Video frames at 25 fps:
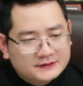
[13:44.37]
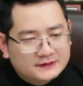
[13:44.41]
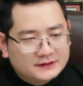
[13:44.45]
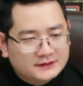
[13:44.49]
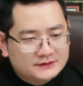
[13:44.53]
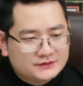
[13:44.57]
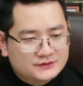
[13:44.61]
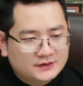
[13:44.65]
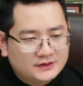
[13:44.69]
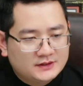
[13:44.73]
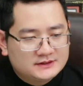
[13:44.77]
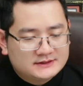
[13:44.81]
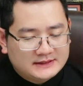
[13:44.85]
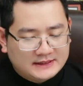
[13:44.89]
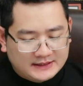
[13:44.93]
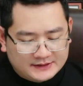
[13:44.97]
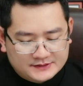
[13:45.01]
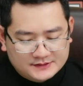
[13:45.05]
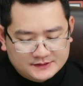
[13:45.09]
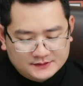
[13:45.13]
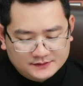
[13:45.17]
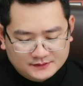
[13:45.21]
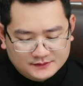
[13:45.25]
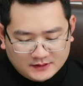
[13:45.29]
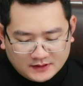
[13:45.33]
cho nên giả
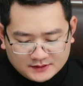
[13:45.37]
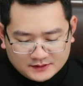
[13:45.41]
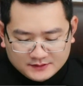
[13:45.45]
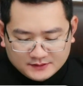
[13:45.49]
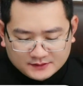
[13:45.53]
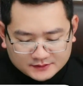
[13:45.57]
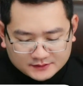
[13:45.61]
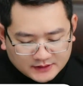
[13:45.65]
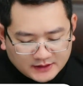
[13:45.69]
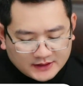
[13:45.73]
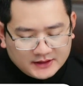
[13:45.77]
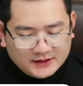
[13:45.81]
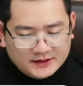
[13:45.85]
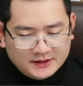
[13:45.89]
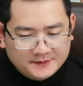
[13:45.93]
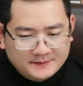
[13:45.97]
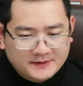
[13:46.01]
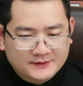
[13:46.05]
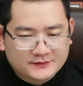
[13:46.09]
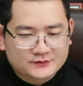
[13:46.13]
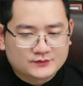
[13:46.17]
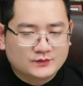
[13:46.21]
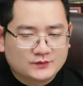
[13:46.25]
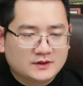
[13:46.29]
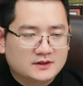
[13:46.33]
sử ở hướng tây thì mặc
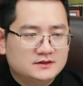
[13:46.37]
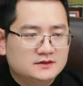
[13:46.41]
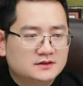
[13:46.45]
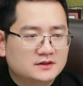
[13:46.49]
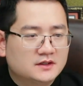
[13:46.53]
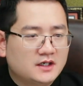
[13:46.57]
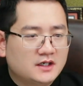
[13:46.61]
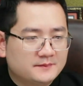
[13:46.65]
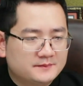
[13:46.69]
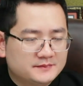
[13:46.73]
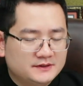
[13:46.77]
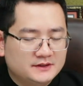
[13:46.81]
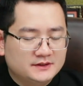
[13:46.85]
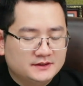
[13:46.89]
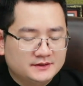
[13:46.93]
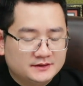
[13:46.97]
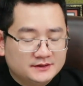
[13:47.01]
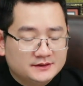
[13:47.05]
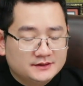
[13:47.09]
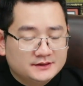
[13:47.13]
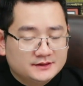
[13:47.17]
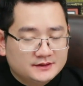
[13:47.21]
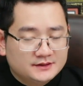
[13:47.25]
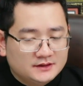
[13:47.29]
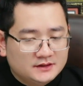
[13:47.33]
dù là hướng hợp thì
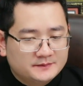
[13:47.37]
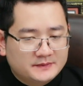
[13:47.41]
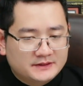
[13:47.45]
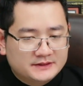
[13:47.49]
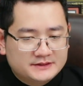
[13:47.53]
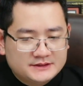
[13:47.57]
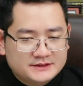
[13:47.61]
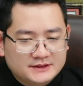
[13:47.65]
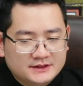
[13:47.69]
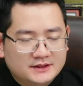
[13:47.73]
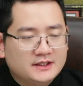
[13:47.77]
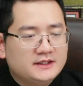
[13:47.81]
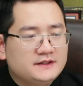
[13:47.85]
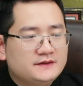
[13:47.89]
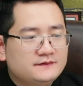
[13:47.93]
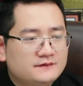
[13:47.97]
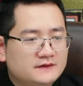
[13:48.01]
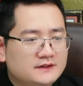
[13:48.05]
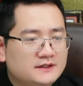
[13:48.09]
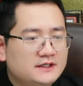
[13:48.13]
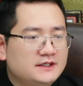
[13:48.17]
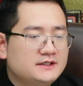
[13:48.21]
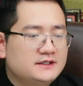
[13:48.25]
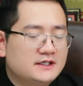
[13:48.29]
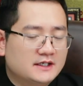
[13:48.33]
nhưng mà chị linh vẫn
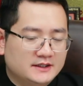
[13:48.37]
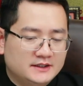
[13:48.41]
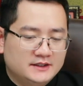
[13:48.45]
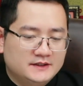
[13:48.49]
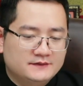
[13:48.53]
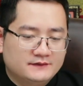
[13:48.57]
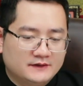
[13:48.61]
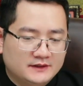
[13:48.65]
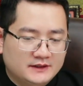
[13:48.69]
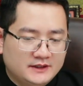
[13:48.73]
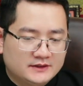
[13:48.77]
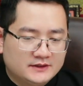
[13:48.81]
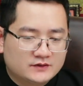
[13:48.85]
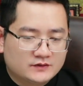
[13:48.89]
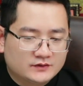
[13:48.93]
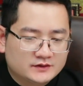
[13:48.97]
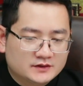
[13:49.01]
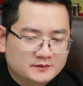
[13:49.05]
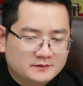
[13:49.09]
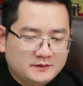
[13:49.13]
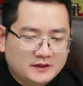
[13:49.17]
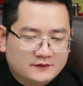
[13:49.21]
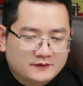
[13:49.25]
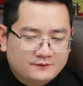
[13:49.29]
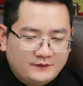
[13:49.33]
nên để nên có những
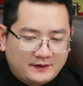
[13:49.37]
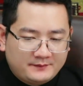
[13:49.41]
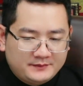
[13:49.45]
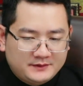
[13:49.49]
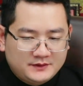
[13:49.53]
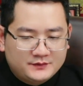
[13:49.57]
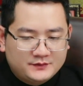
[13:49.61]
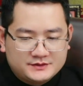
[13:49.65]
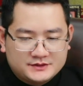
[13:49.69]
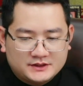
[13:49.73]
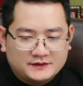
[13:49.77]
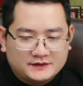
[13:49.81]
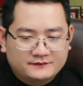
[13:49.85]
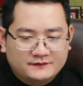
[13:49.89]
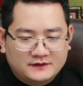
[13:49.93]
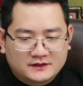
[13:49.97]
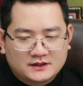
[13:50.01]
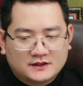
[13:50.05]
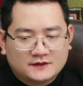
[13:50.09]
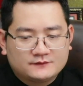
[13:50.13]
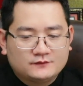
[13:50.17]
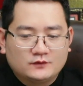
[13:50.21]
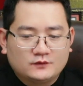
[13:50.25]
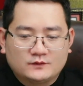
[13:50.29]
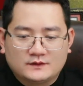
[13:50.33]
biện pháp điều chỉnh và khắc
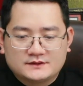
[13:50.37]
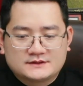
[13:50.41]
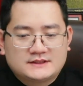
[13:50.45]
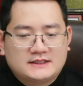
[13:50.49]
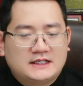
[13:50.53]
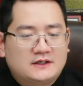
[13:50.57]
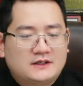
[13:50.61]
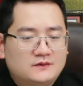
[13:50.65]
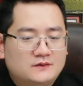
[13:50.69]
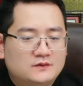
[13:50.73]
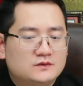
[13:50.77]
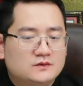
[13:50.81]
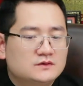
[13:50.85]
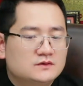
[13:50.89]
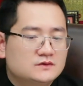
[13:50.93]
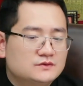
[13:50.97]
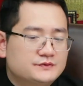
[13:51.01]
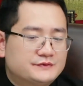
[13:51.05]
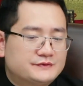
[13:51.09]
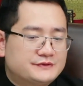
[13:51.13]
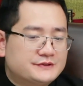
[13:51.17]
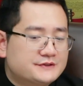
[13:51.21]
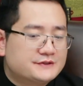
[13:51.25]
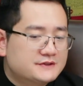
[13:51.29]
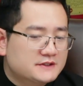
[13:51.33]
phục
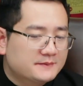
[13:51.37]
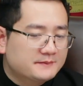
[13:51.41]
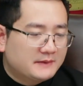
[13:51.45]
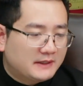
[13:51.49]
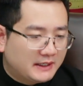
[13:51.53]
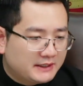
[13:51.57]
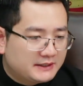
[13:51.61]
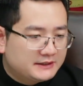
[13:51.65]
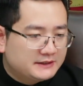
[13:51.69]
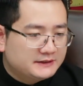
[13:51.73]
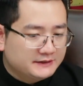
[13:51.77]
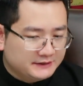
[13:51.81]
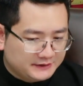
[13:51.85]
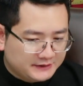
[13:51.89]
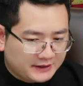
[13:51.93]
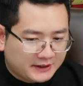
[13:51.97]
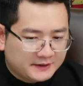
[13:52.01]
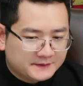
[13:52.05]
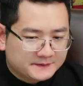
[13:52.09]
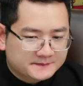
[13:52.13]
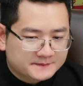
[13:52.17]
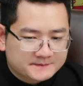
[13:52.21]
xương dâm này nhá